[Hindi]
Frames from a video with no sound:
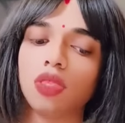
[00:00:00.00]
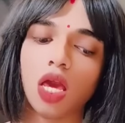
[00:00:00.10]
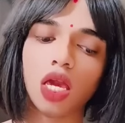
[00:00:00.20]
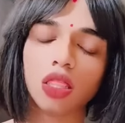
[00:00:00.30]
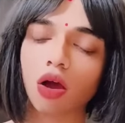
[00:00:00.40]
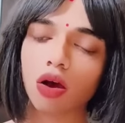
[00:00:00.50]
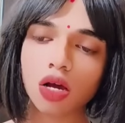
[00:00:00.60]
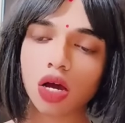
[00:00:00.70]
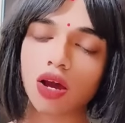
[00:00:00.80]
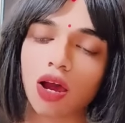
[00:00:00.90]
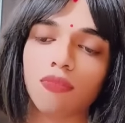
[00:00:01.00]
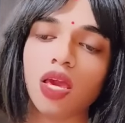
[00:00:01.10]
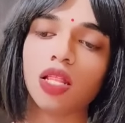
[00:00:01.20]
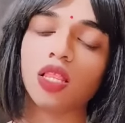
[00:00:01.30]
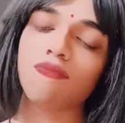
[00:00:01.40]
नहीं तो
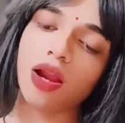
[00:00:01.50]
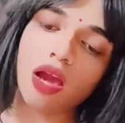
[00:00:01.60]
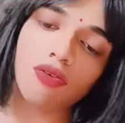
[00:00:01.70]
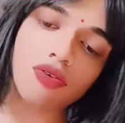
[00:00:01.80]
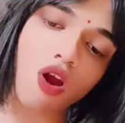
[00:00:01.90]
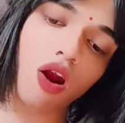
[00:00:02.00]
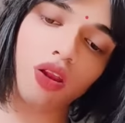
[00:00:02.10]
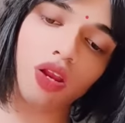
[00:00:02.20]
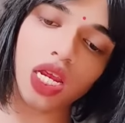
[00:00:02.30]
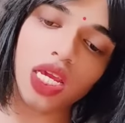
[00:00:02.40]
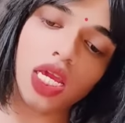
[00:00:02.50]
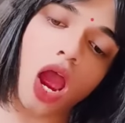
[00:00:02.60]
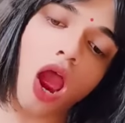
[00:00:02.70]
हमने इतना बड़ा कुछ ऑर्डर नहीं किया